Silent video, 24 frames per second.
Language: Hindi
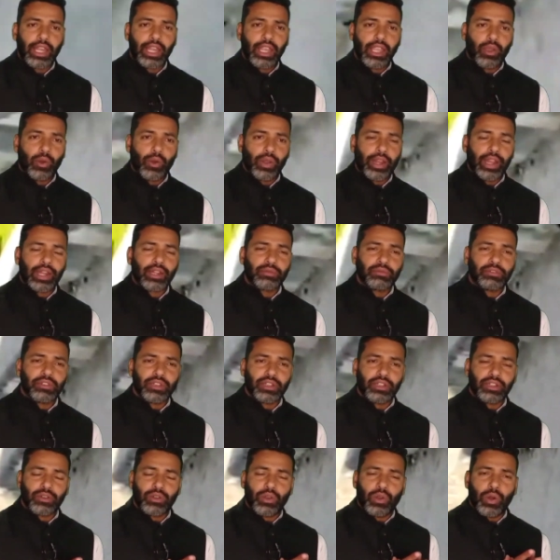के लिए और
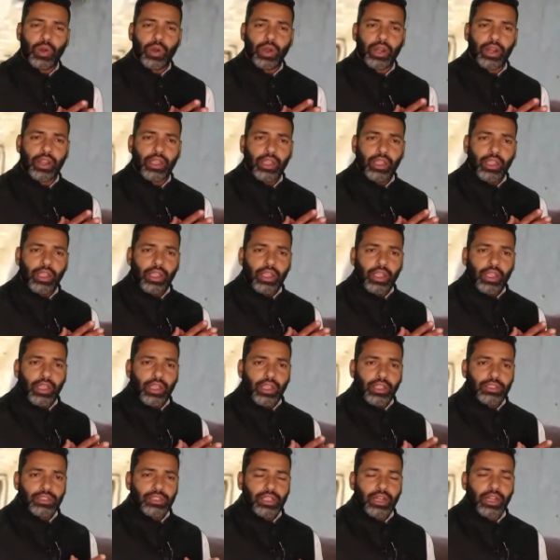एडमिनिस्ट्रेशन और
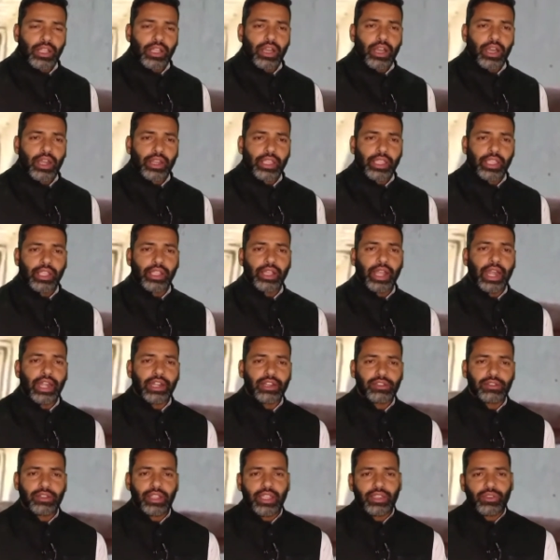सरकार की
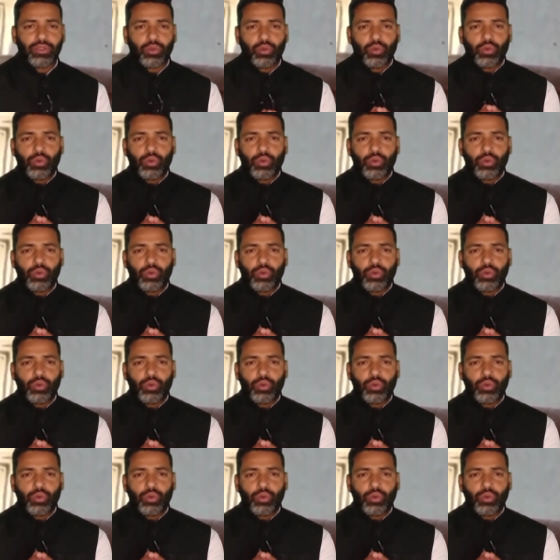गाइडलाइन